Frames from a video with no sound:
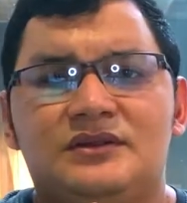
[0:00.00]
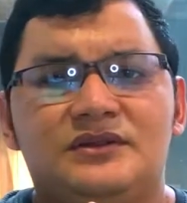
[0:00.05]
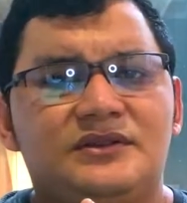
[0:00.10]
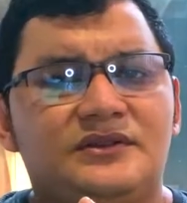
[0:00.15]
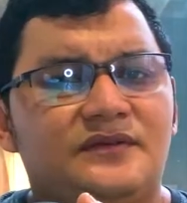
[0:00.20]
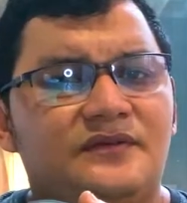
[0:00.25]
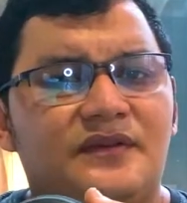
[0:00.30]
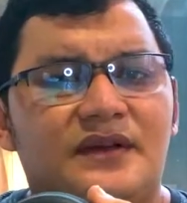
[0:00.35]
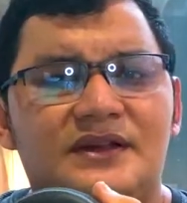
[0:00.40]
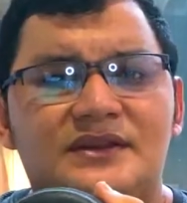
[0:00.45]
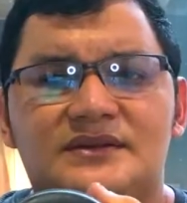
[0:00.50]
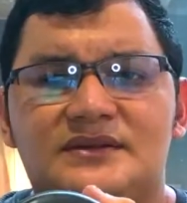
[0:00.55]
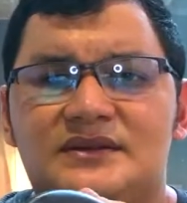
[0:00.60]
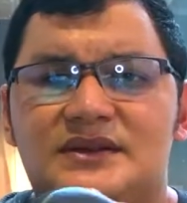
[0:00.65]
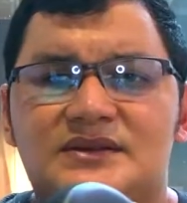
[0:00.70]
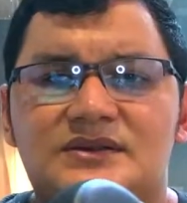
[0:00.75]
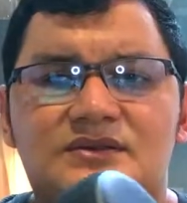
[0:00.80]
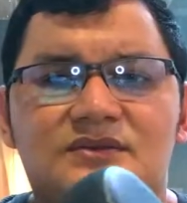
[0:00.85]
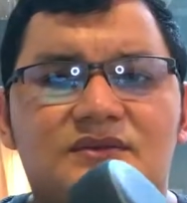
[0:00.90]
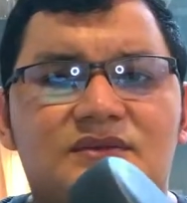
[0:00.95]
diversos
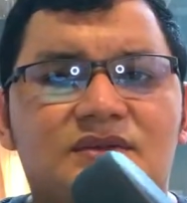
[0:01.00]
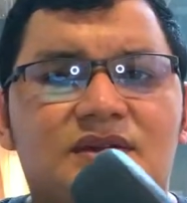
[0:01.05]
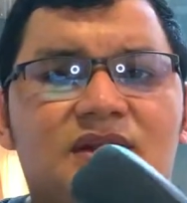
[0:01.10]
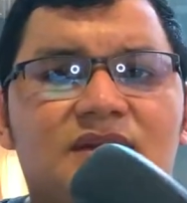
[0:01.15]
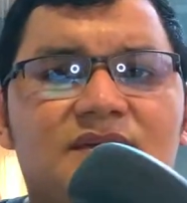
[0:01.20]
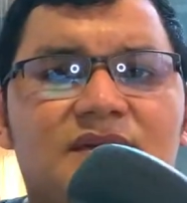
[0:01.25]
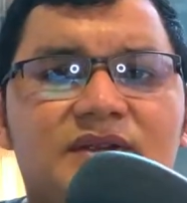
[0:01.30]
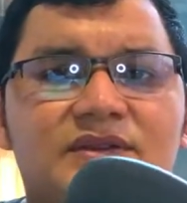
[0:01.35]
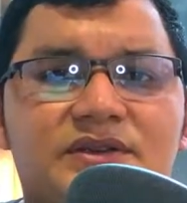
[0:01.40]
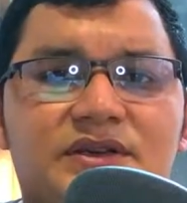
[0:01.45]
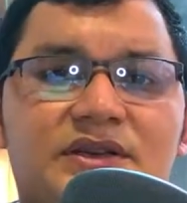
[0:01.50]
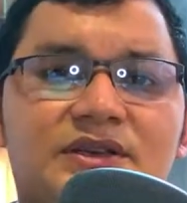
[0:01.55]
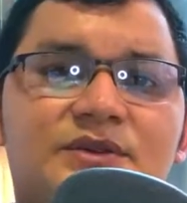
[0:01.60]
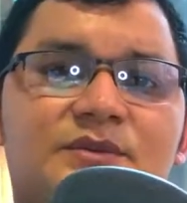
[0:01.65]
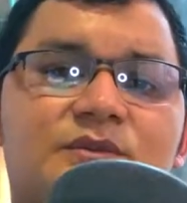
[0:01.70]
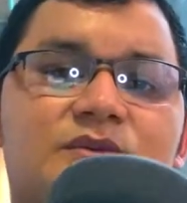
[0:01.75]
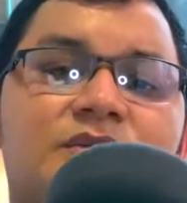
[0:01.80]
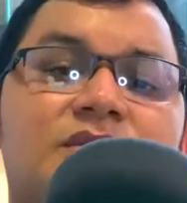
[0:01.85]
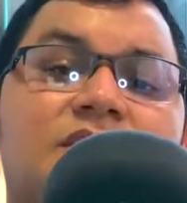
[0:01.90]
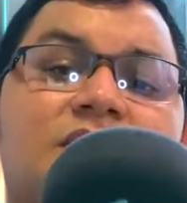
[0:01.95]
assuntos, ela vai te
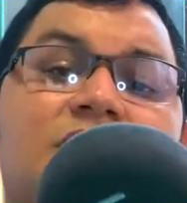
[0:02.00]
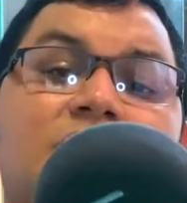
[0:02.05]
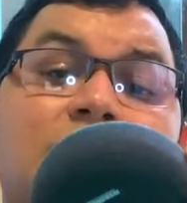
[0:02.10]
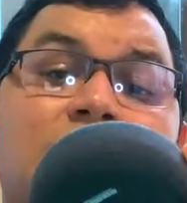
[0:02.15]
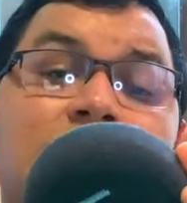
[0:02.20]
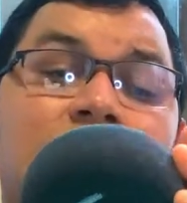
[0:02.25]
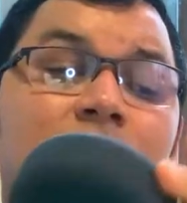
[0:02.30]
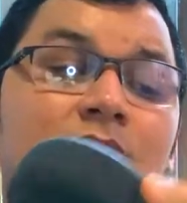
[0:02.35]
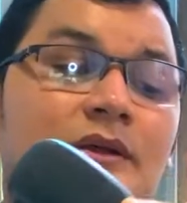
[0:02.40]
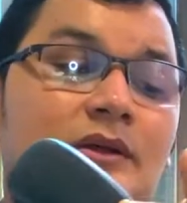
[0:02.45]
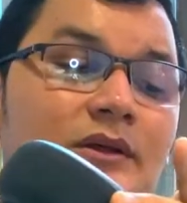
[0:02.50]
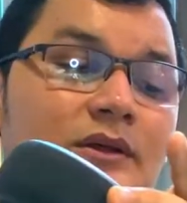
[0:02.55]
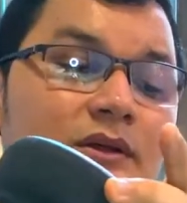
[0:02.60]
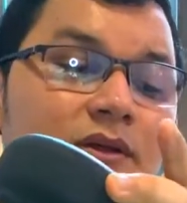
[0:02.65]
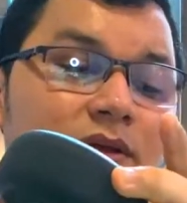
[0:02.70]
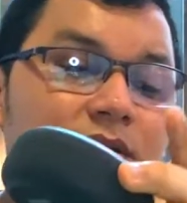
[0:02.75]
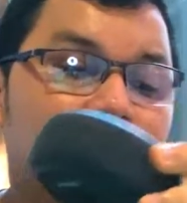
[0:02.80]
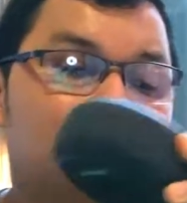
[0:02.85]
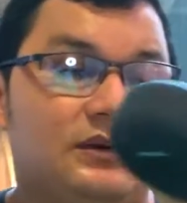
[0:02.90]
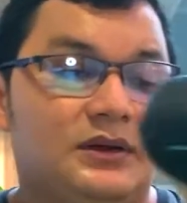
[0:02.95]
responder.
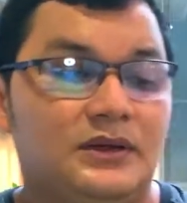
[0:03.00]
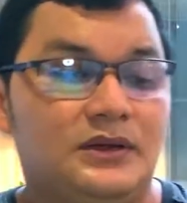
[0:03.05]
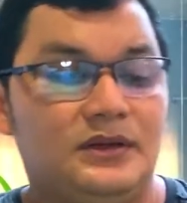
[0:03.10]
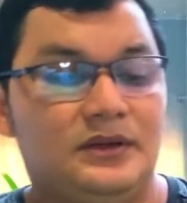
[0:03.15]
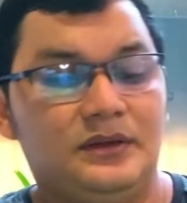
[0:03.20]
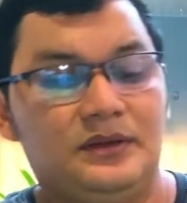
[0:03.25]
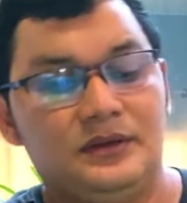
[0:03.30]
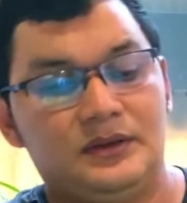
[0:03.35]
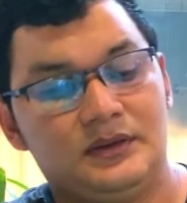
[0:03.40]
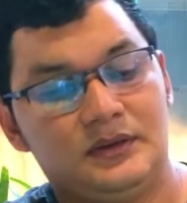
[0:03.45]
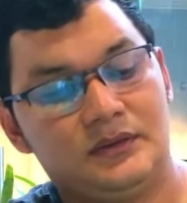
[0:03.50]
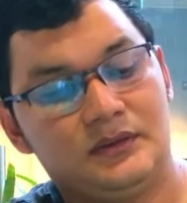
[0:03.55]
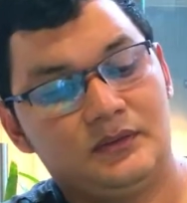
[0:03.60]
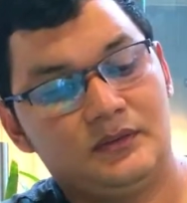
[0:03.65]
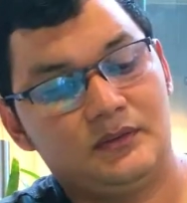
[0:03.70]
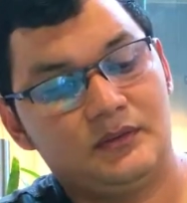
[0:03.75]
Então aqui